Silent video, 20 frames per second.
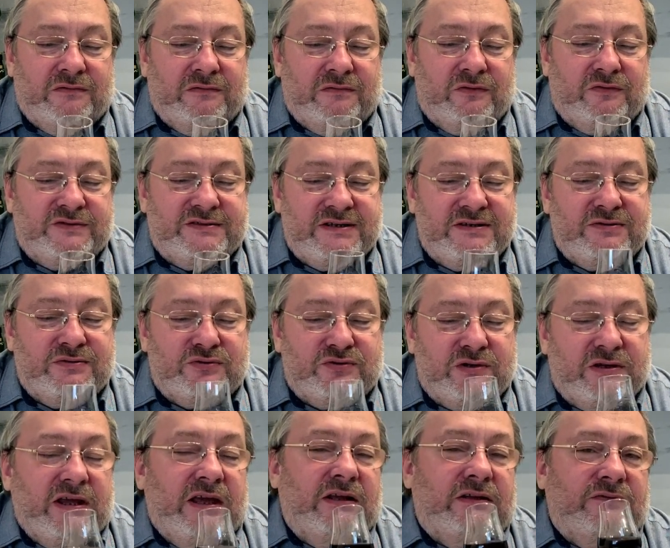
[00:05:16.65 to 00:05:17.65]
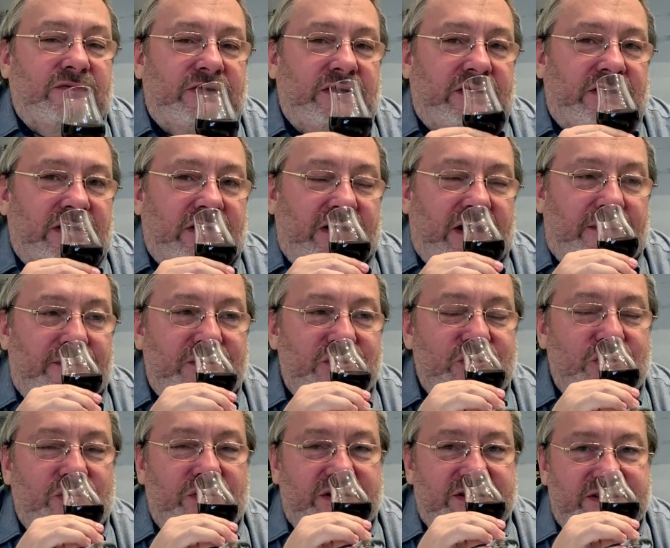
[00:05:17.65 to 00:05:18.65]
но здесь уже нет вот этой
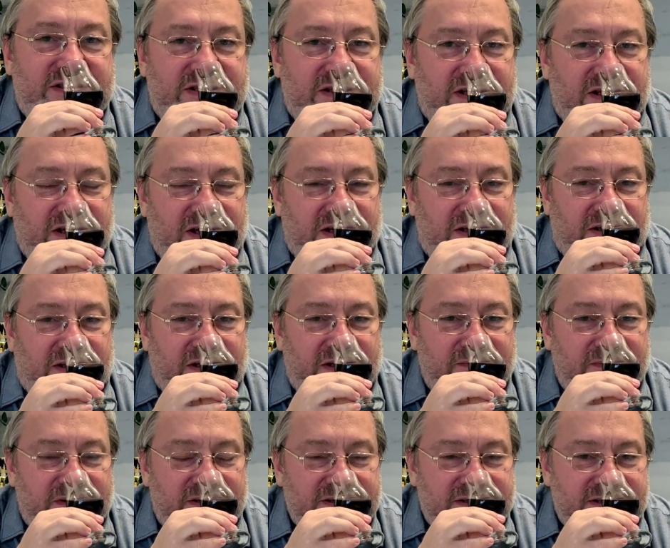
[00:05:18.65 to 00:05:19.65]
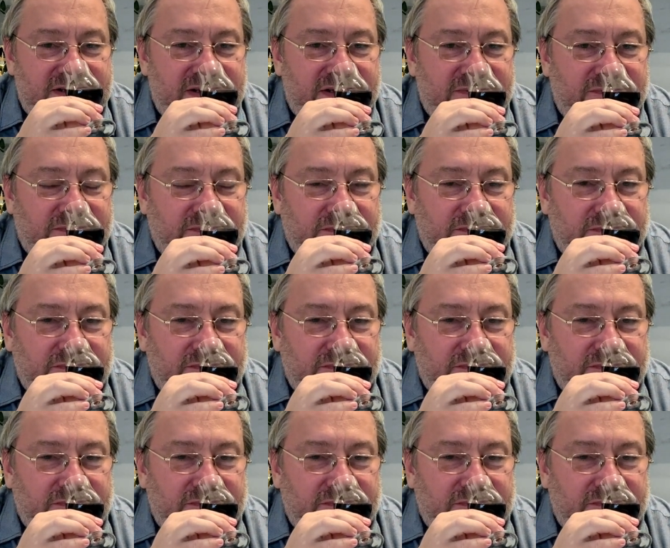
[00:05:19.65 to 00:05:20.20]
копчености, и нет дымности.